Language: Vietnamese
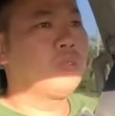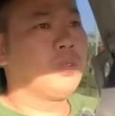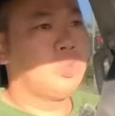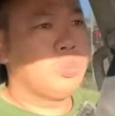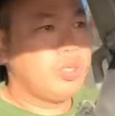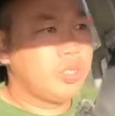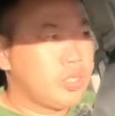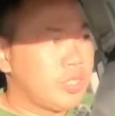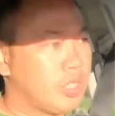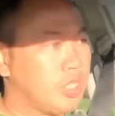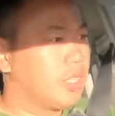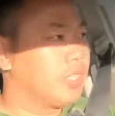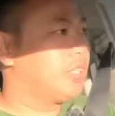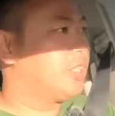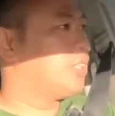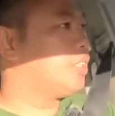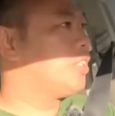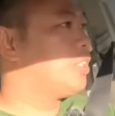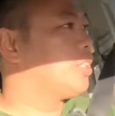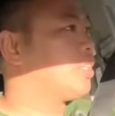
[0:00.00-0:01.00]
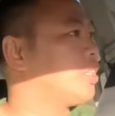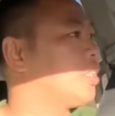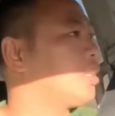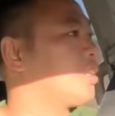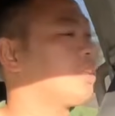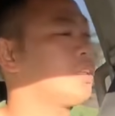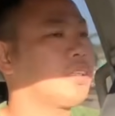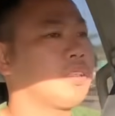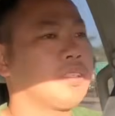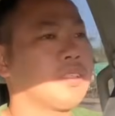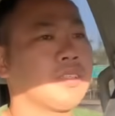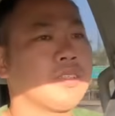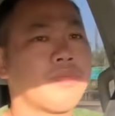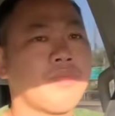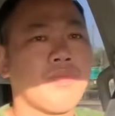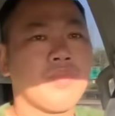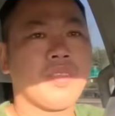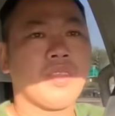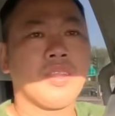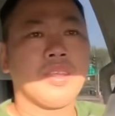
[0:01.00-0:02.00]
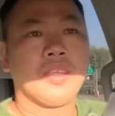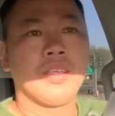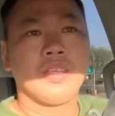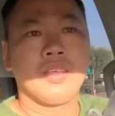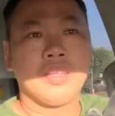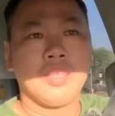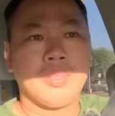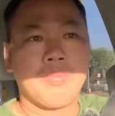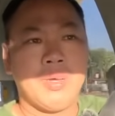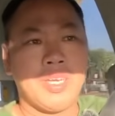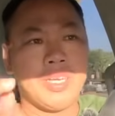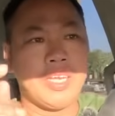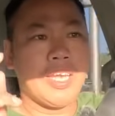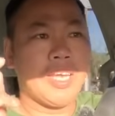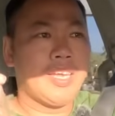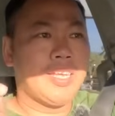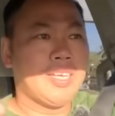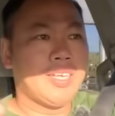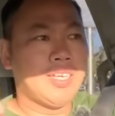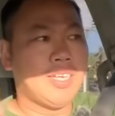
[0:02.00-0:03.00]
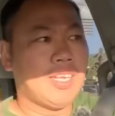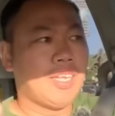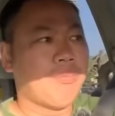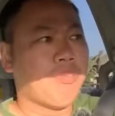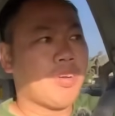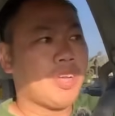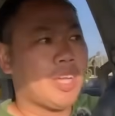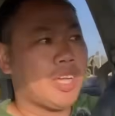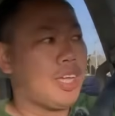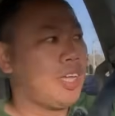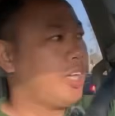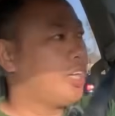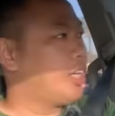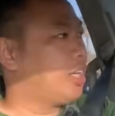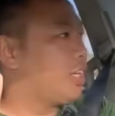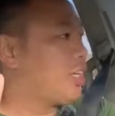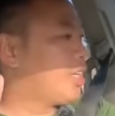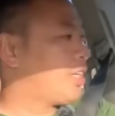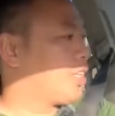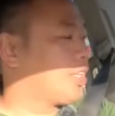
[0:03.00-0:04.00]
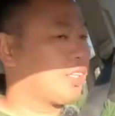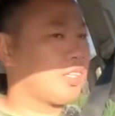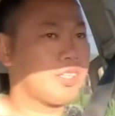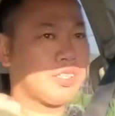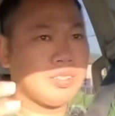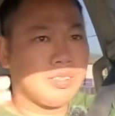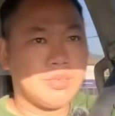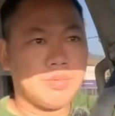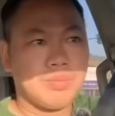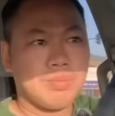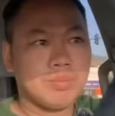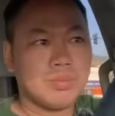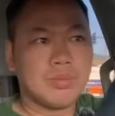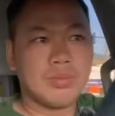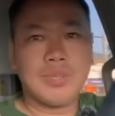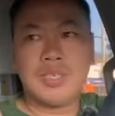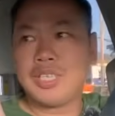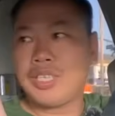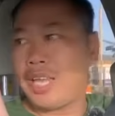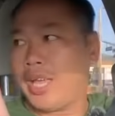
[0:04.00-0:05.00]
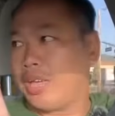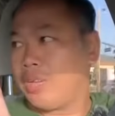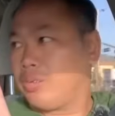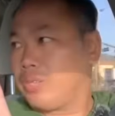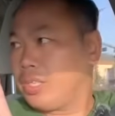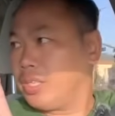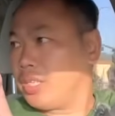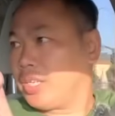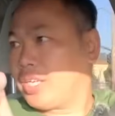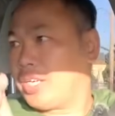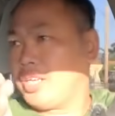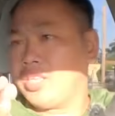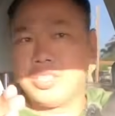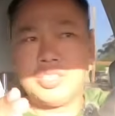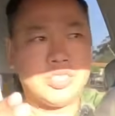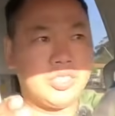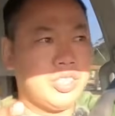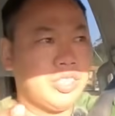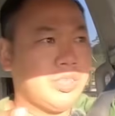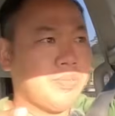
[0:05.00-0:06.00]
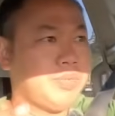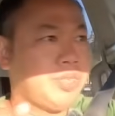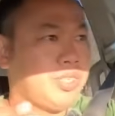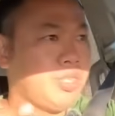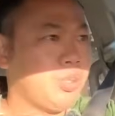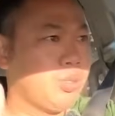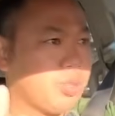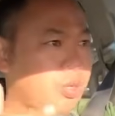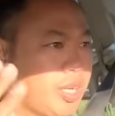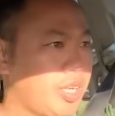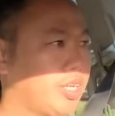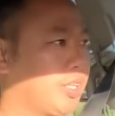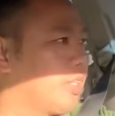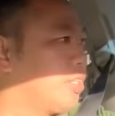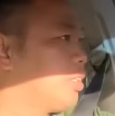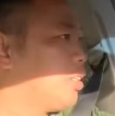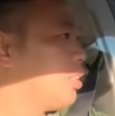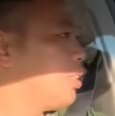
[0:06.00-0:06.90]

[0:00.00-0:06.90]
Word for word: ui giời ơi bên đây á, là một cái à, bến cảng của những cái chiếc mà du thuyền